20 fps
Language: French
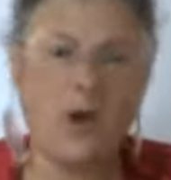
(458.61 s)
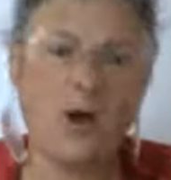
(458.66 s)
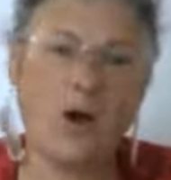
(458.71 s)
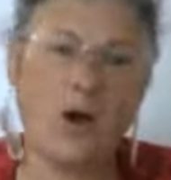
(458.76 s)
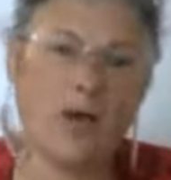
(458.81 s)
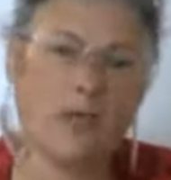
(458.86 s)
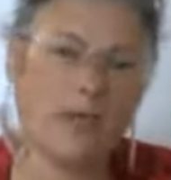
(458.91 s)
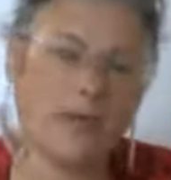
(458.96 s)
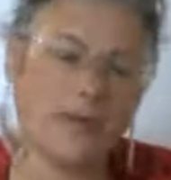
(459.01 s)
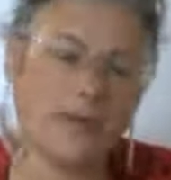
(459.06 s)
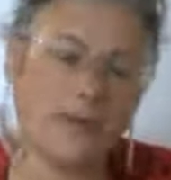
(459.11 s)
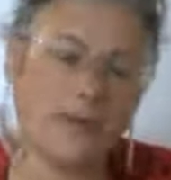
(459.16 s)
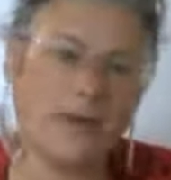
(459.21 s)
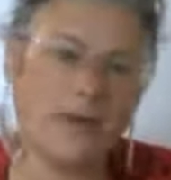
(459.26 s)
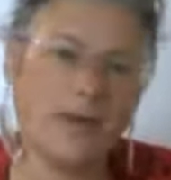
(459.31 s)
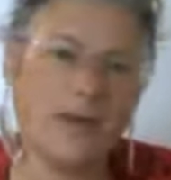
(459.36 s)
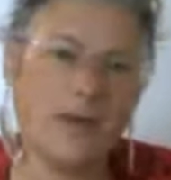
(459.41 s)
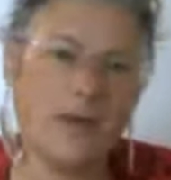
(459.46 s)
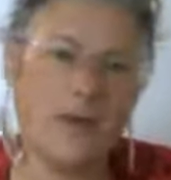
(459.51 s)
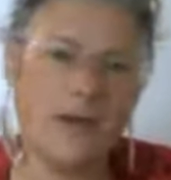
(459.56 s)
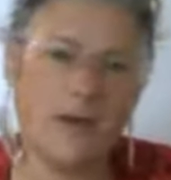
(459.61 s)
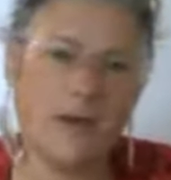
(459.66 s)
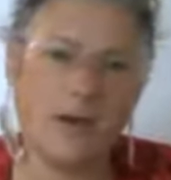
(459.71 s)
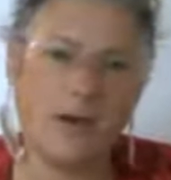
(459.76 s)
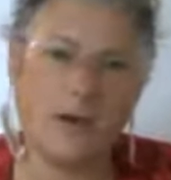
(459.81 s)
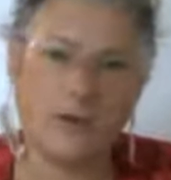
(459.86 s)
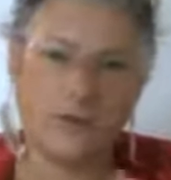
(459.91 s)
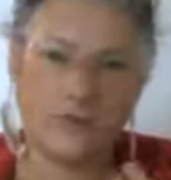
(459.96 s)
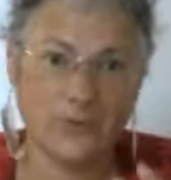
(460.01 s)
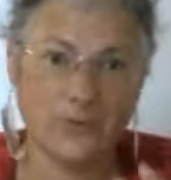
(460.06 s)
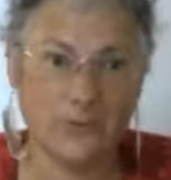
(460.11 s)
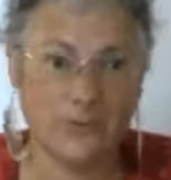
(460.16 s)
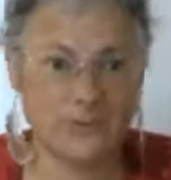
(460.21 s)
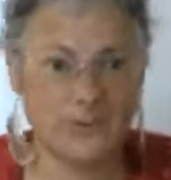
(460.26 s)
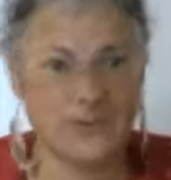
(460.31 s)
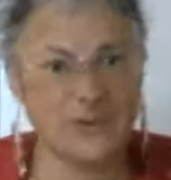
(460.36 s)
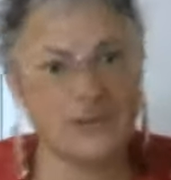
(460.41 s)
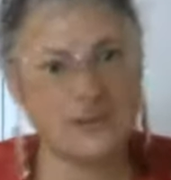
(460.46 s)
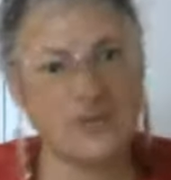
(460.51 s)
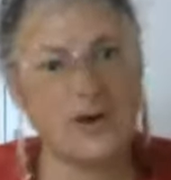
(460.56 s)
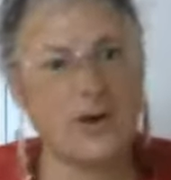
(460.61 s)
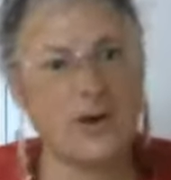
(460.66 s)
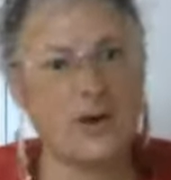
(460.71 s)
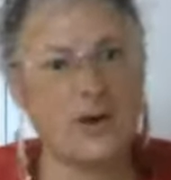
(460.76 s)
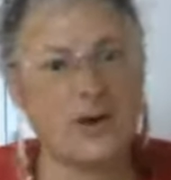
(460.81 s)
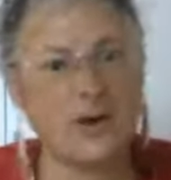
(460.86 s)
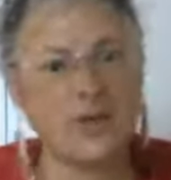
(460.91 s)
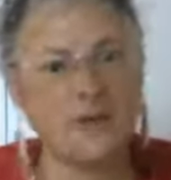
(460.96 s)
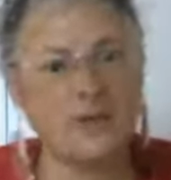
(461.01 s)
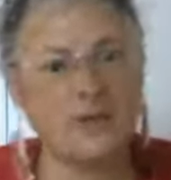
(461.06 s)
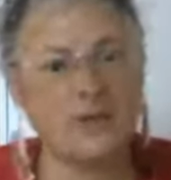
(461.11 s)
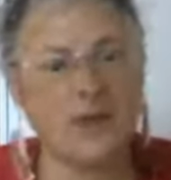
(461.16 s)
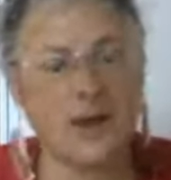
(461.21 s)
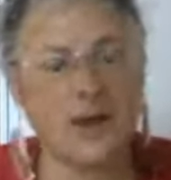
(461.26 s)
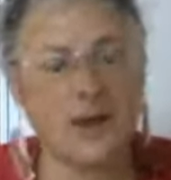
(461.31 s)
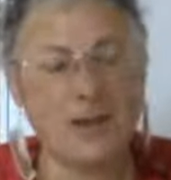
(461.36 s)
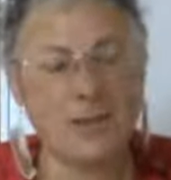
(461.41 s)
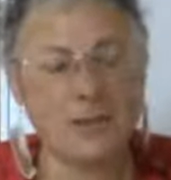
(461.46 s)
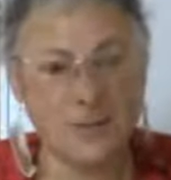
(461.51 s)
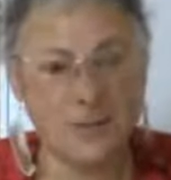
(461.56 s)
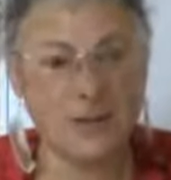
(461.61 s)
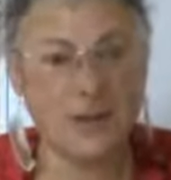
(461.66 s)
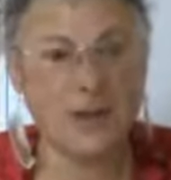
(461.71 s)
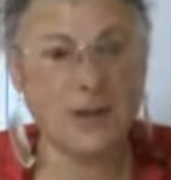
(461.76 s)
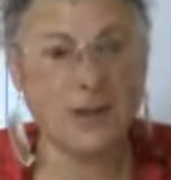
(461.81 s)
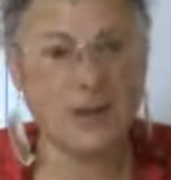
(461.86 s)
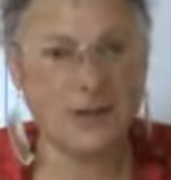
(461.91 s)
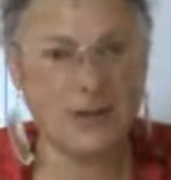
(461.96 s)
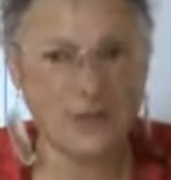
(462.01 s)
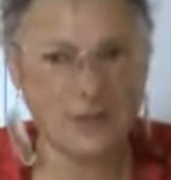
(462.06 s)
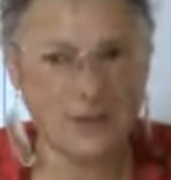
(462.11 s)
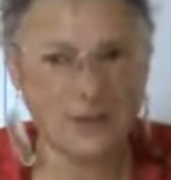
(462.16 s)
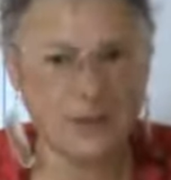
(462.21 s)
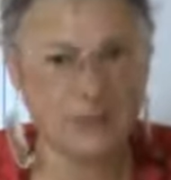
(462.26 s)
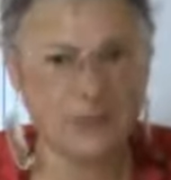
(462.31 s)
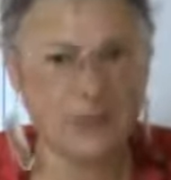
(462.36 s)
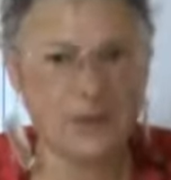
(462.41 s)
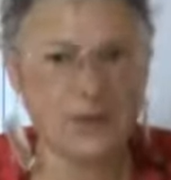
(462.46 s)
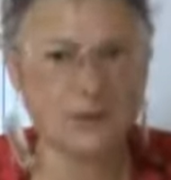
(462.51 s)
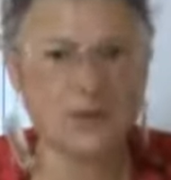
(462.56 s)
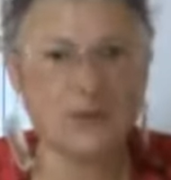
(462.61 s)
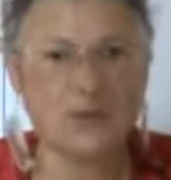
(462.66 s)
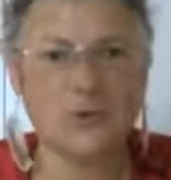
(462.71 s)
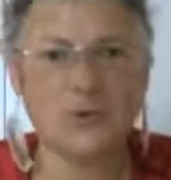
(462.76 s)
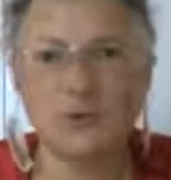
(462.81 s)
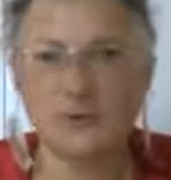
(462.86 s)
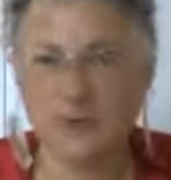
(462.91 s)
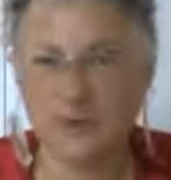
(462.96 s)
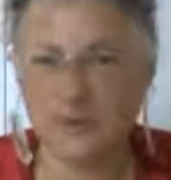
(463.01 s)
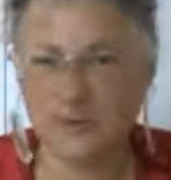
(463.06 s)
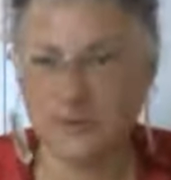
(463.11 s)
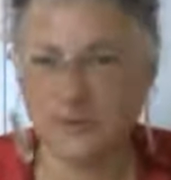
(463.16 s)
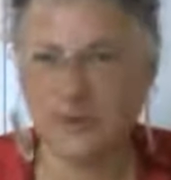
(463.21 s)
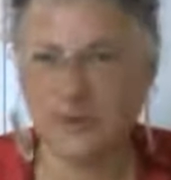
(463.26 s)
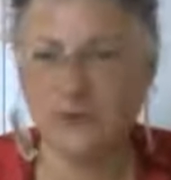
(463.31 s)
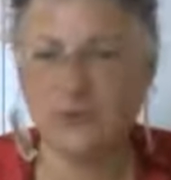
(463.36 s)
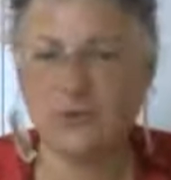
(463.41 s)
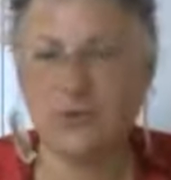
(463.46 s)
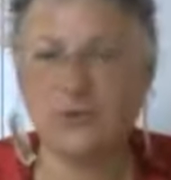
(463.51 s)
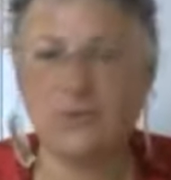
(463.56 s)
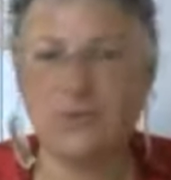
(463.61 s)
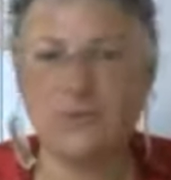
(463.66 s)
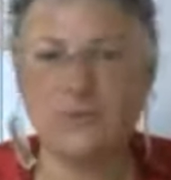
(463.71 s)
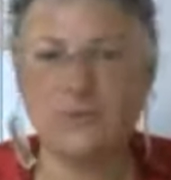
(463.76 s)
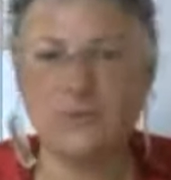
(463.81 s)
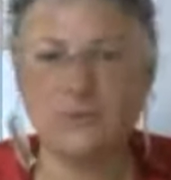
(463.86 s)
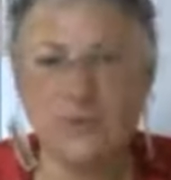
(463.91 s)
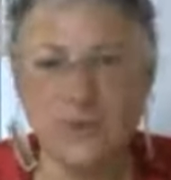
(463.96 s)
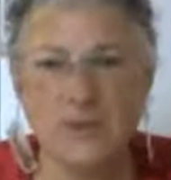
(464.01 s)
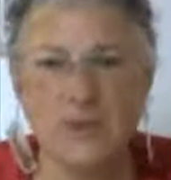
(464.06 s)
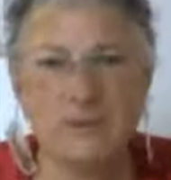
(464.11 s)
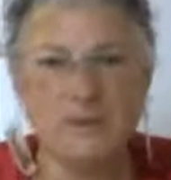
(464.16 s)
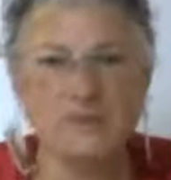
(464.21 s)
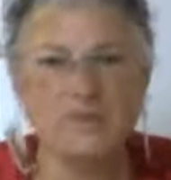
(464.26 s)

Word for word: en fait euh, de vivre la joie, l'amour et l'abondance dans tous les domaines de notre vie.